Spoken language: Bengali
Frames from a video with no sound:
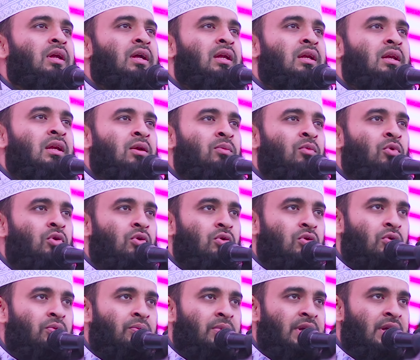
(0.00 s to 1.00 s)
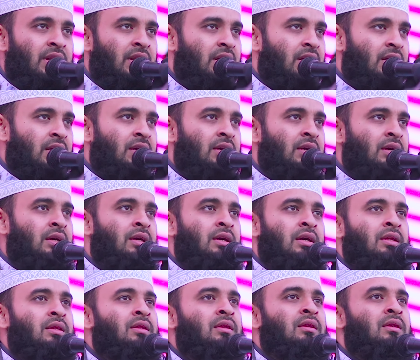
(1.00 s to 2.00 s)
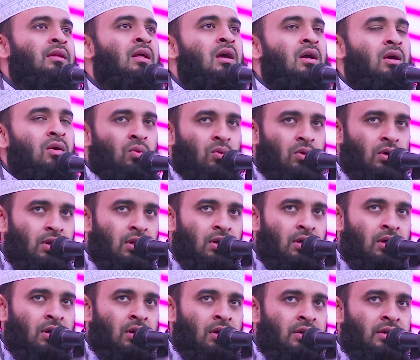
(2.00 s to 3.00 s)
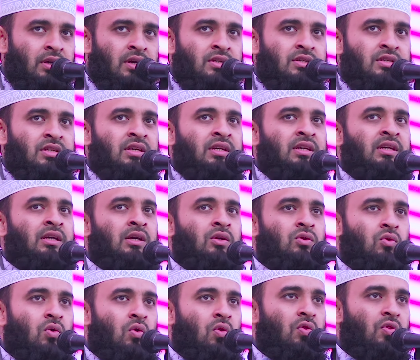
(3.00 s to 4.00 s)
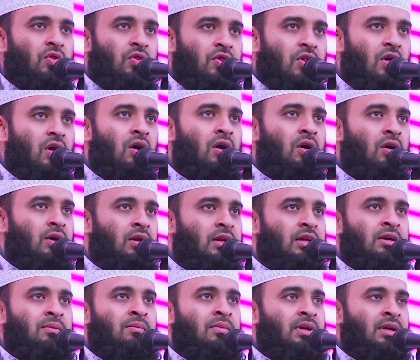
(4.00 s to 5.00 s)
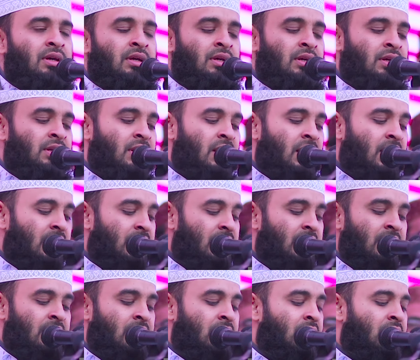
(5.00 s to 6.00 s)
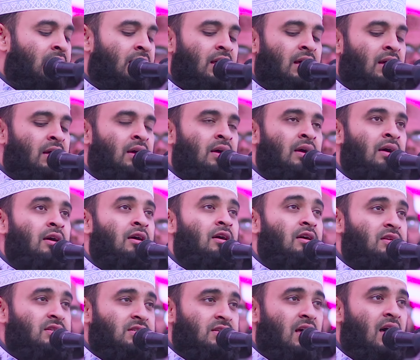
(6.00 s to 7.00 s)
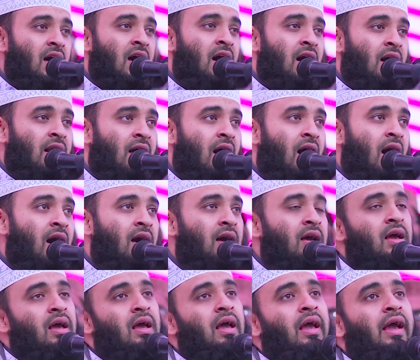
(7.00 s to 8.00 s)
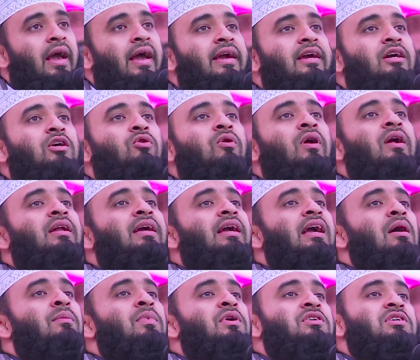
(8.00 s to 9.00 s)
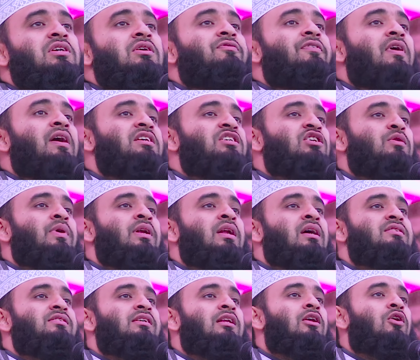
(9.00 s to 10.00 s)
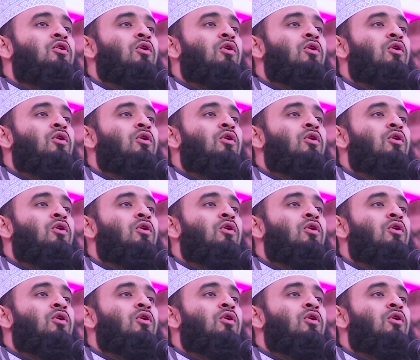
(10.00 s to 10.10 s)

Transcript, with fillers: লিল মুমিনিন ولا يزيد الظالمين ইল্লা خسارا এই কোরআনকে আমি শিফা হিসেবে নাজিল